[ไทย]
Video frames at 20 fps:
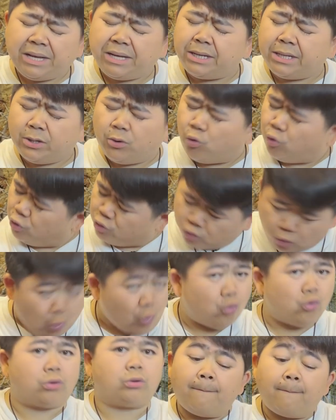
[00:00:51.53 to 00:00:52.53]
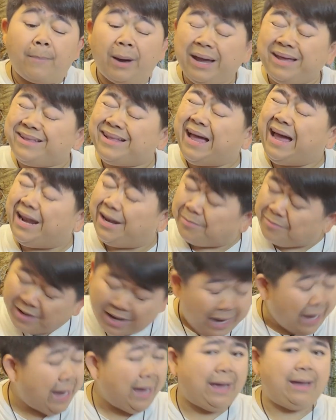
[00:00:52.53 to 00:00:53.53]
ดึงขนตูดไม่ทาน้ำ
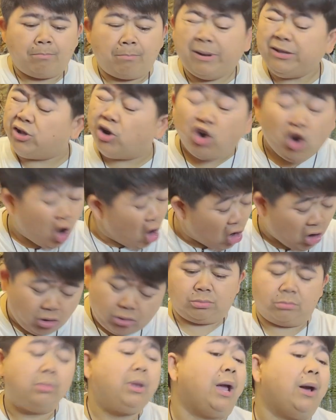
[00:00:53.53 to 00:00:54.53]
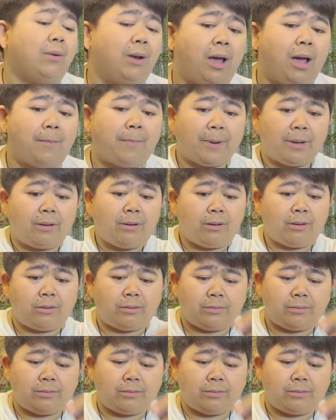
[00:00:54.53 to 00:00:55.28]
ยาไม่ต้องล็อกไม่เอาแล้วเอาไปเลย